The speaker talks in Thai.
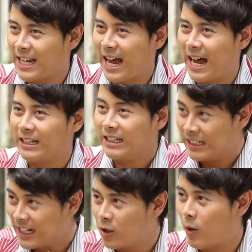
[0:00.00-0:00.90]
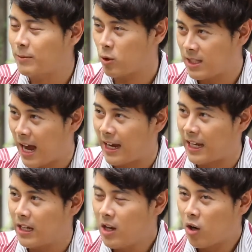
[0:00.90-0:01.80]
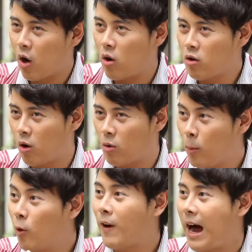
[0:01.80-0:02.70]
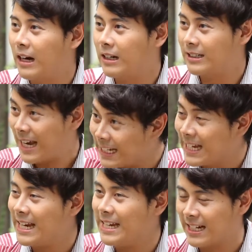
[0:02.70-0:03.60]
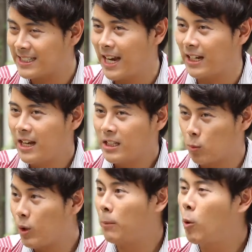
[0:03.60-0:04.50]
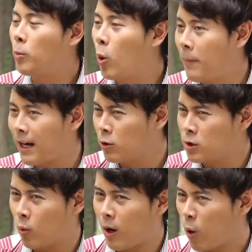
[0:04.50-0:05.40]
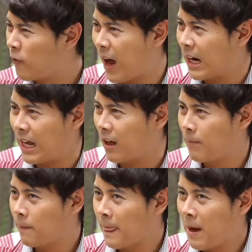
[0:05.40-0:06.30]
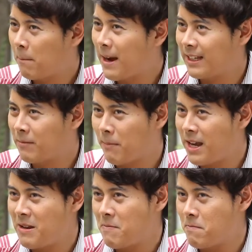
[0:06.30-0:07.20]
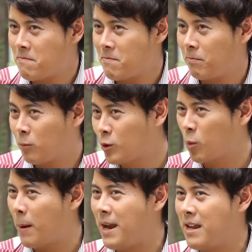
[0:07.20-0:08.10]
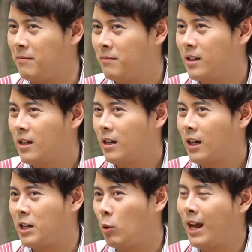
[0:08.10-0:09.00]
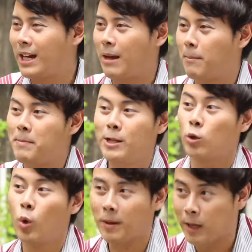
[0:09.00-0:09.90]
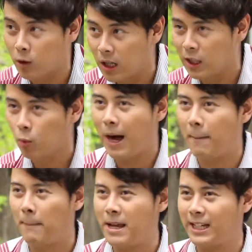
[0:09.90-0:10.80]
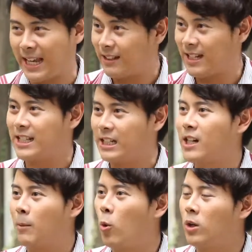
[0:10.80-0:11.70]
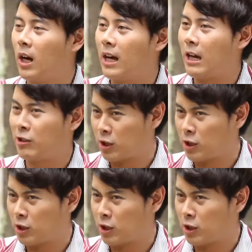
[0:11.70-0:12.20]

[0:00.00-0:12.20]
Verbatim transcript: ในการดึงความสนใจของของผู้ฟังได้ดีอย่างเช่น สมมุติเราพูดพูดไปแล้วรู้สึกว่าคนฟังเนี่ยไม่ไม่รู้สึกว่าไม่เขาเรียกว่าอะไรอ่ะไม่มีส่วนร่วมกับเราเลย หรือว่าไม่เก็ตในสิ่งที่เราพูดเลยอ่ะเรา